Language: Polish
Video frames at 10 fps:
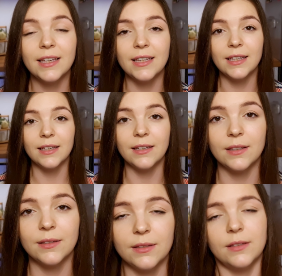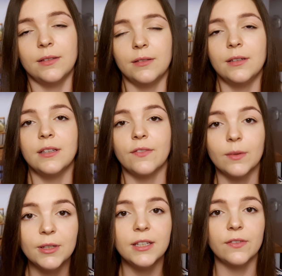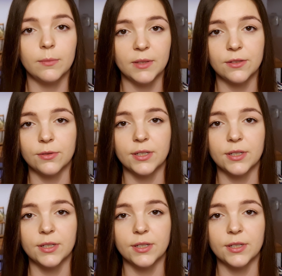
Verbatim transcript: i, i, i nie wiem, i nie wiem na co